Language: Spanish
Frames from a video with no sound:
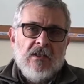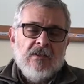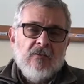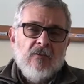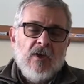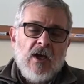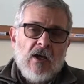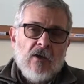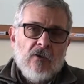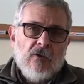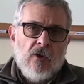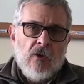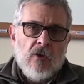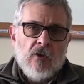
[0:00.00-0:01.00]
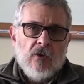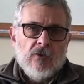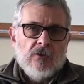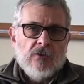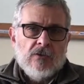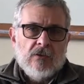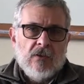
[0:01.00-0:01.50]
identificar los
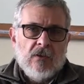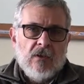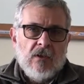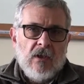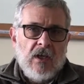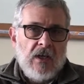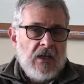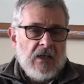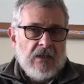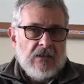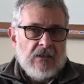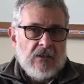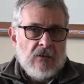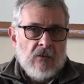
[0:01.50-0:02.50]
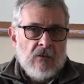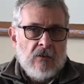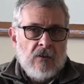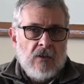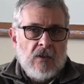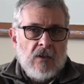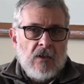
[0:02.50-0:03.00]
nodos es crítico.
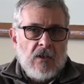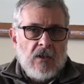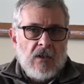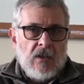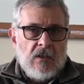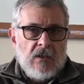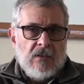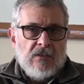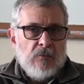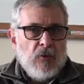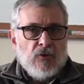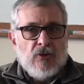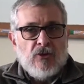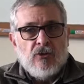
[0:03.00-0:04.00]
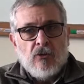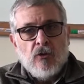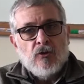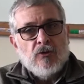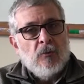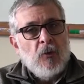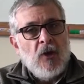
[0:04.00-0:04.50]
Ese proceso
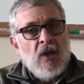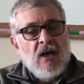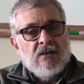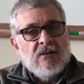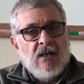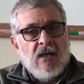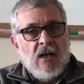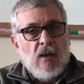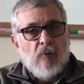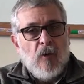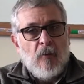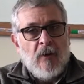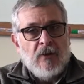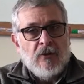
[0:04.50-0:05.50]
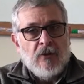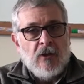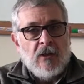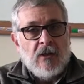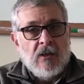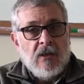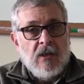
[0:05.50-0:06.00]
no se puede hacer en el momento en
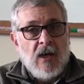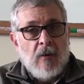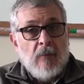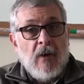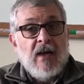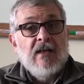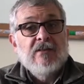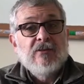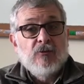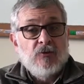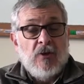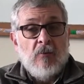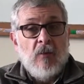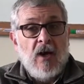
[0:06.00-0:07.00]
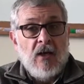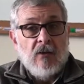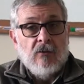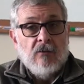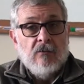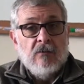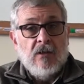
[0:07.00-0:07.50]
el que aparece un
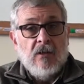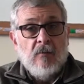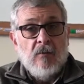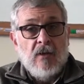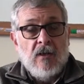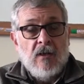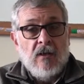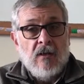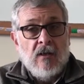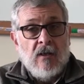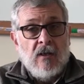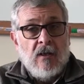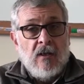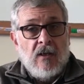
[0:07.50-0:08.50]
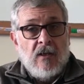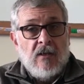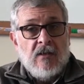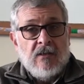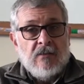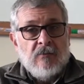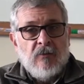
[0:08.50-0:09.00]
llamado.
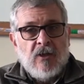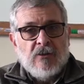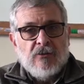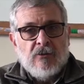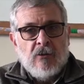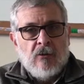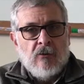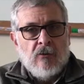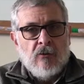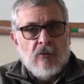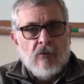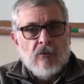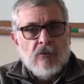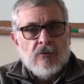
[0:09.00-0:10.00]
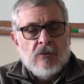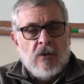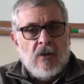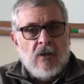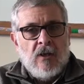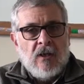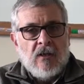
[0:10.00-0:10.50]
la identificación de los nodos
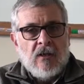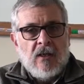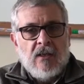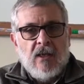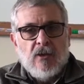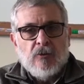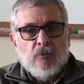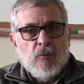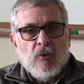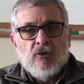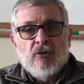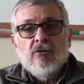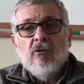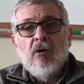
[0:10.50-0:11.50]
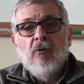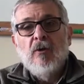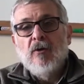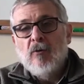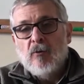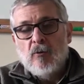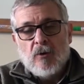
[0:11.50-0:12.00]
en realidad es un proceso que
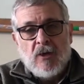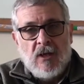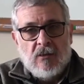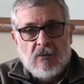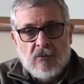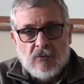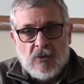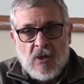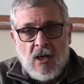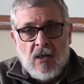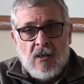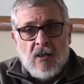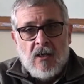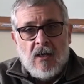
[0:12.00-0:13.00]
vino ocurriendo. O sea,